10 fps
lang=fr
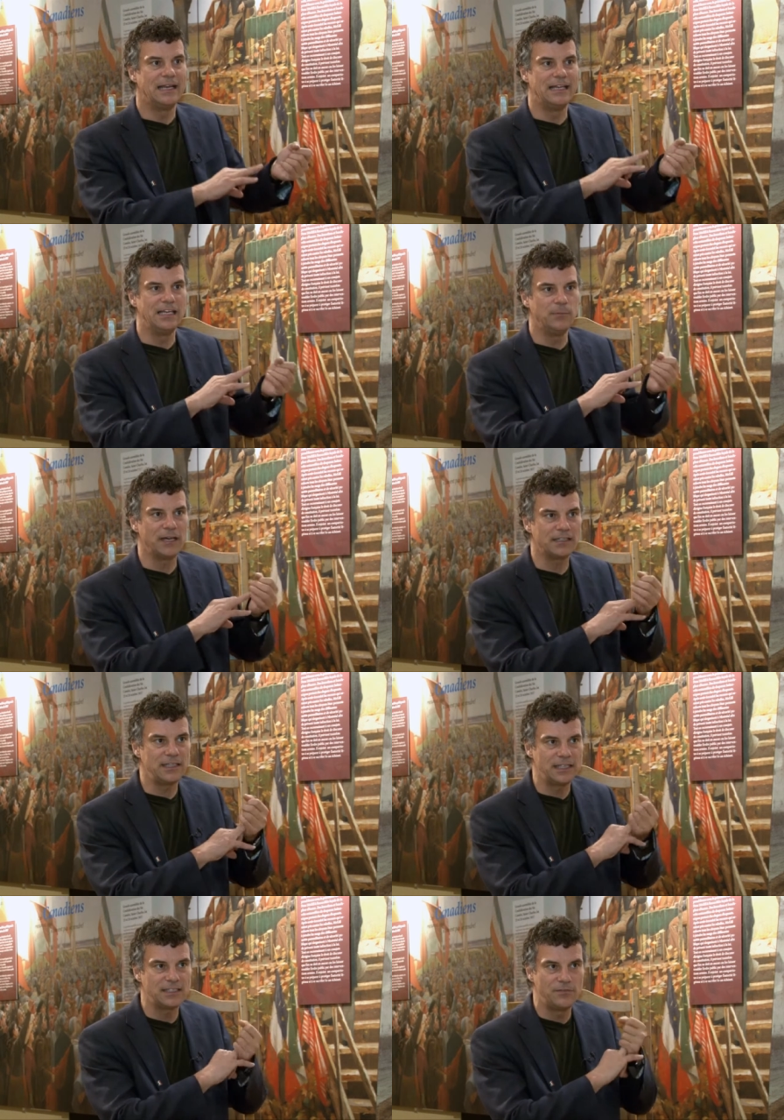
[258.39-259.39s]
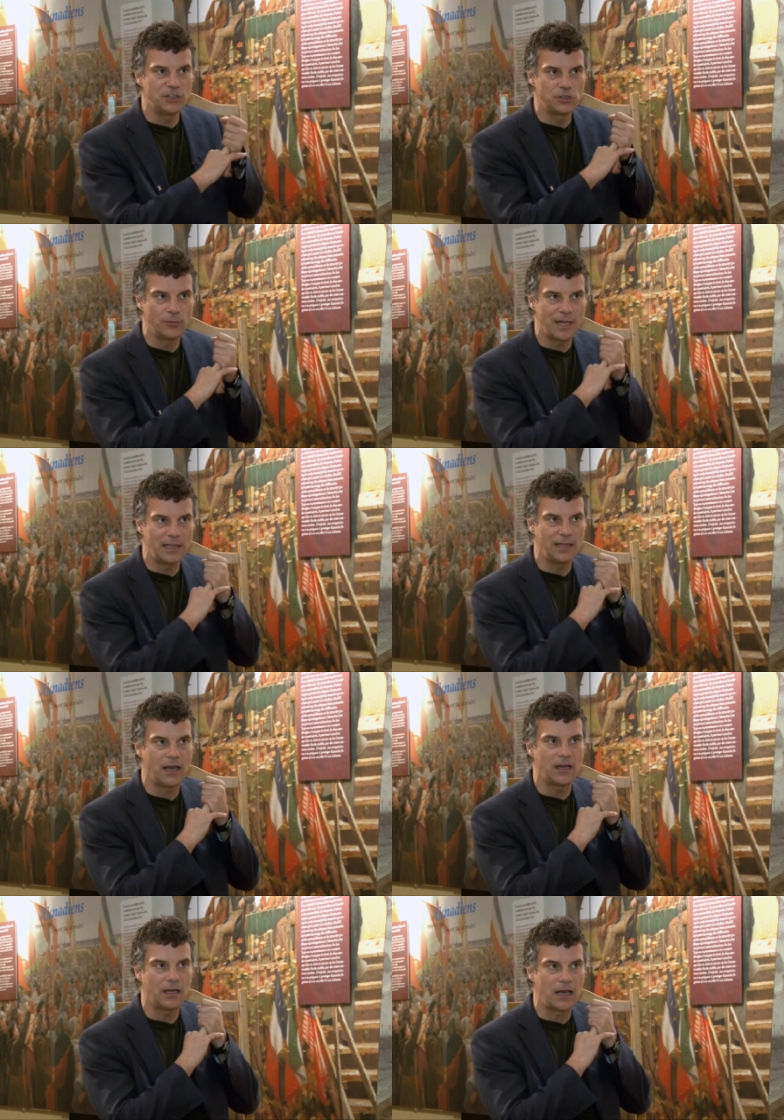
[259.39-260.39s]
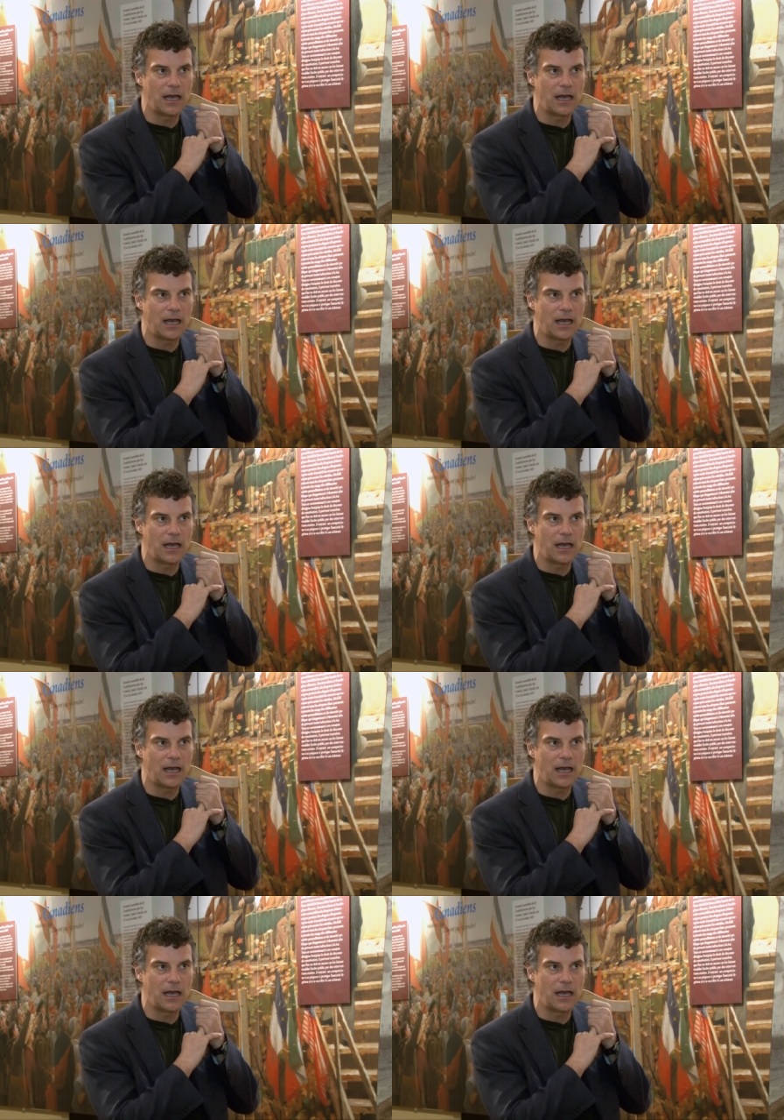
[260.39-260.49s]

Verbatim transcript: les libertés individuelles